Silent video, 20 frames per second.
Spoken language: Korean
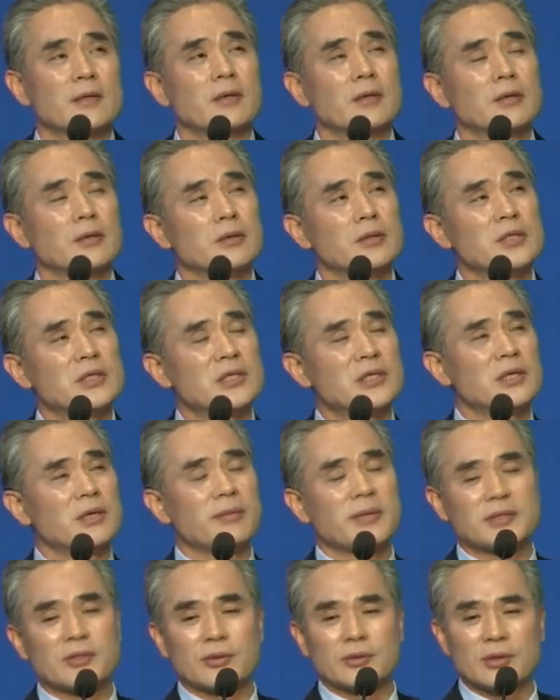이스라엘
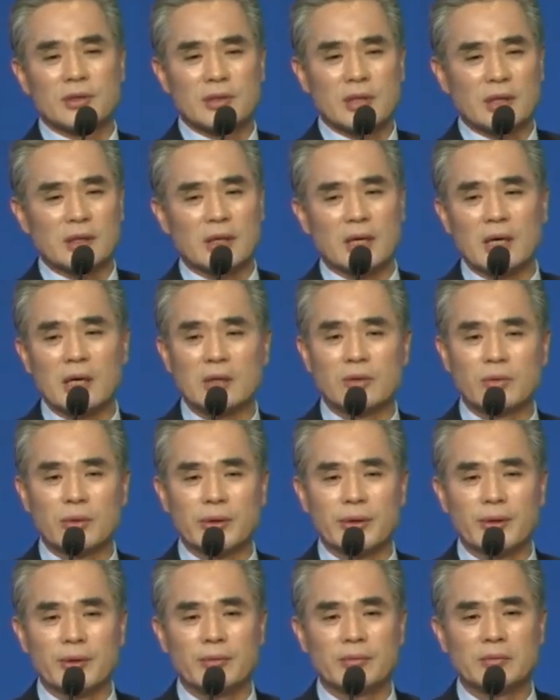백성들이 다 나간
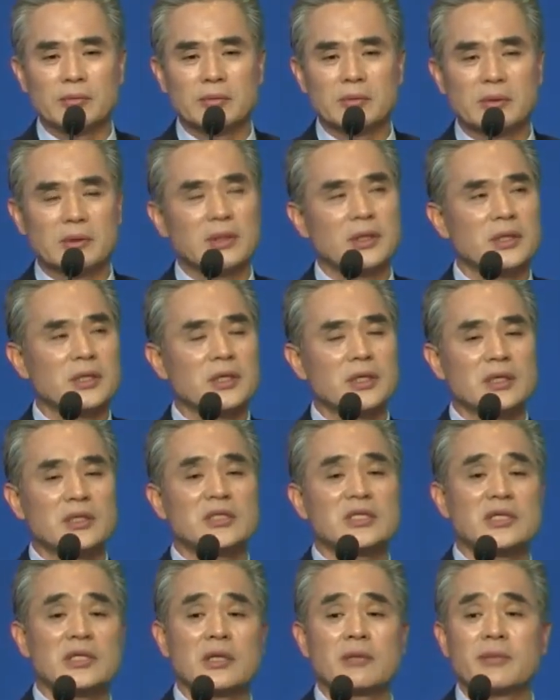거예요. 근데 이
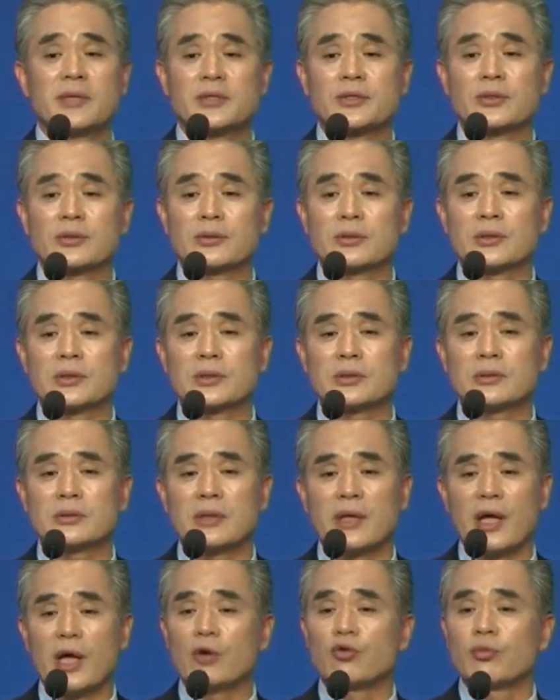이스라엘 백성들은
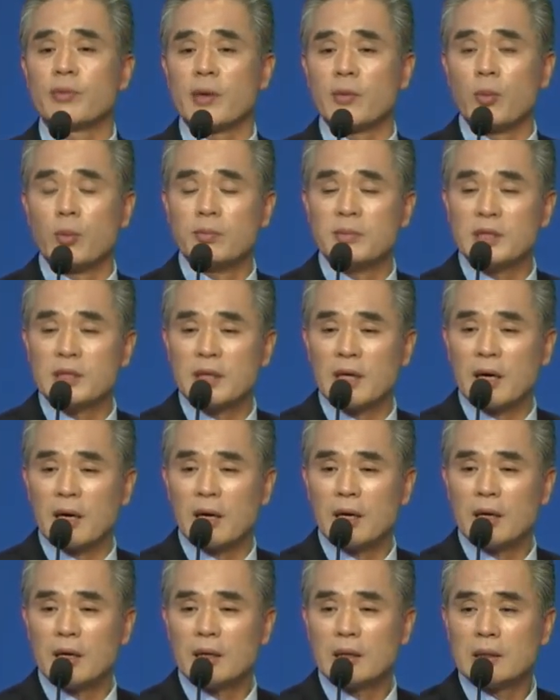애굽에 뭡니까?
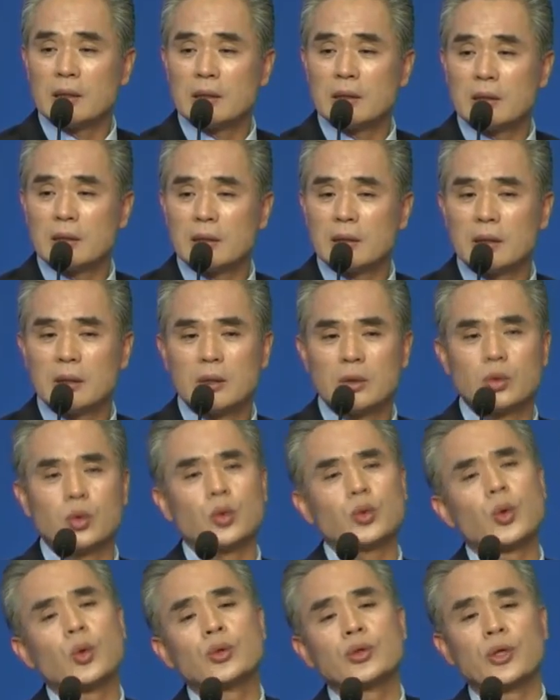
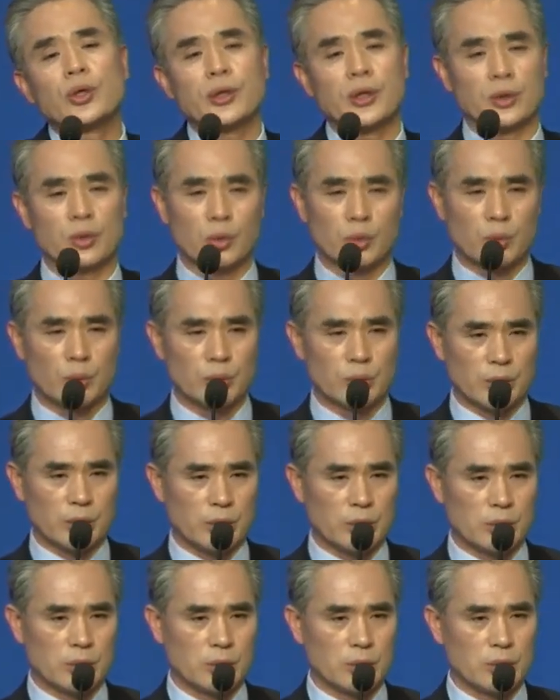노동력이에요. 노동력
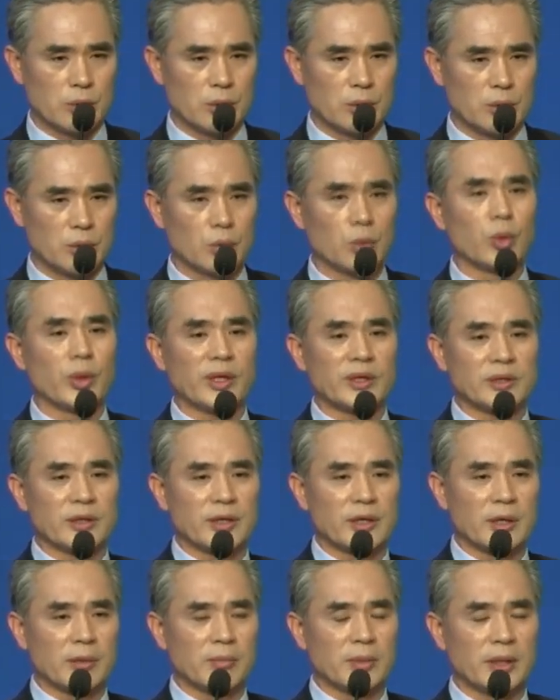
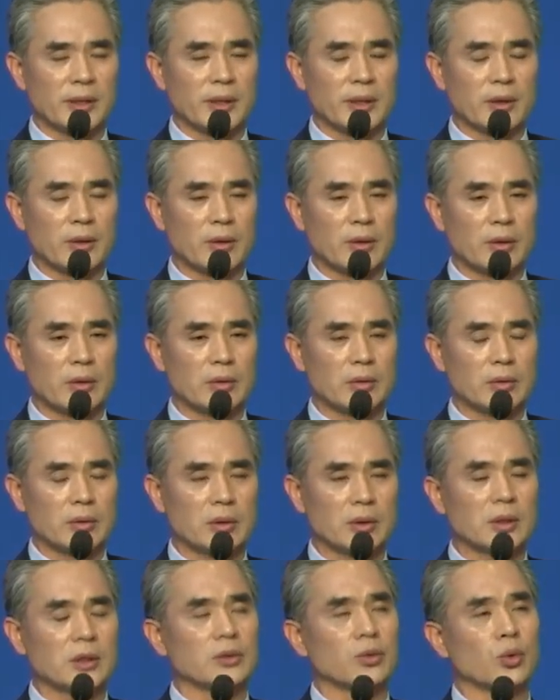노예들이란 말이에요.
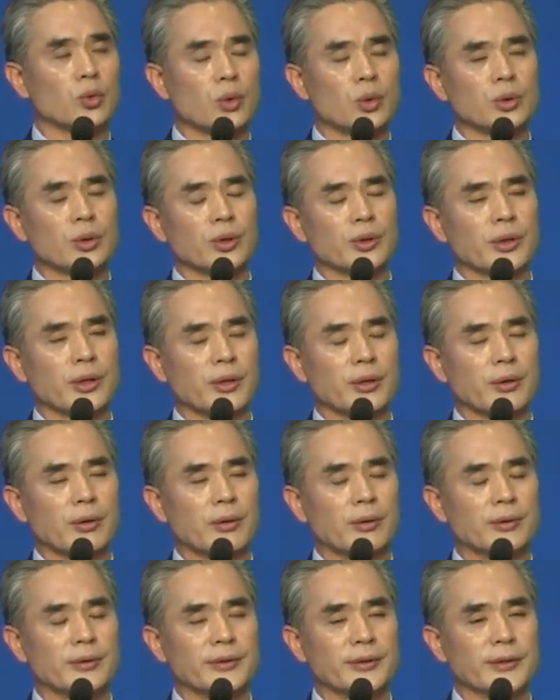그러니까 노동력이에요.
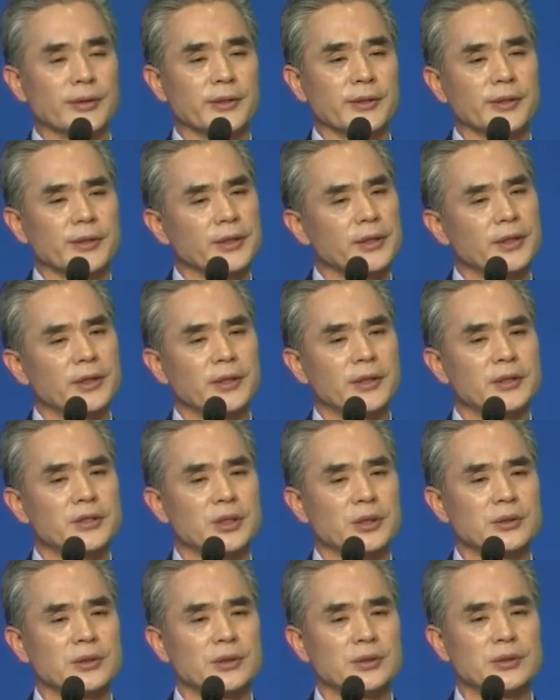이
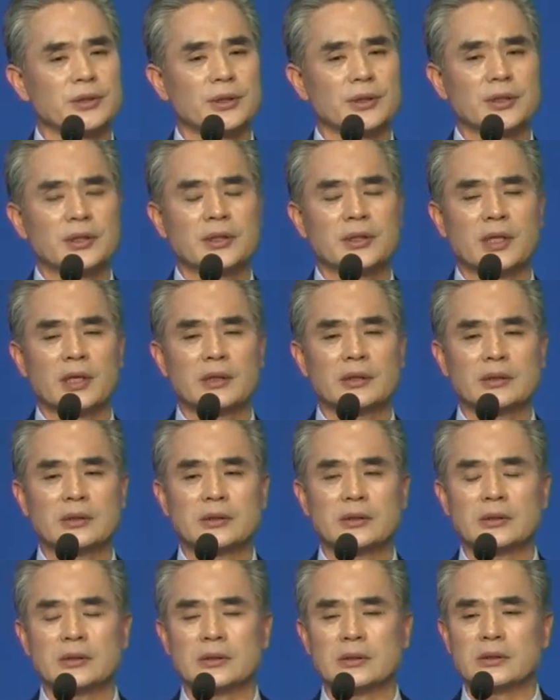2000년 전
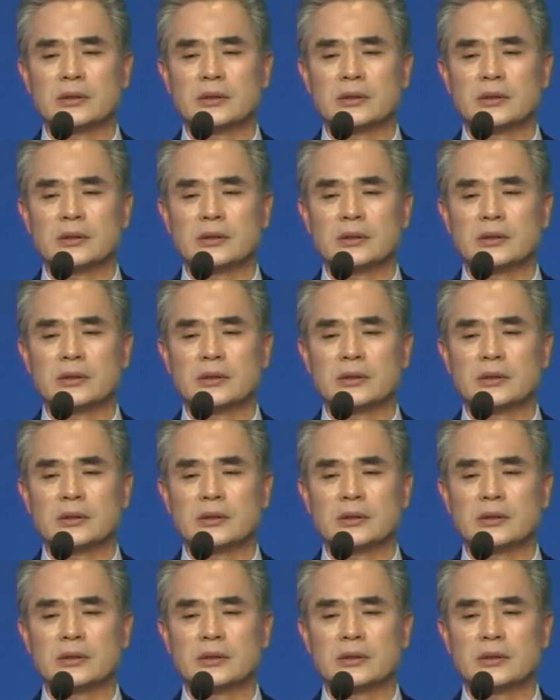이때는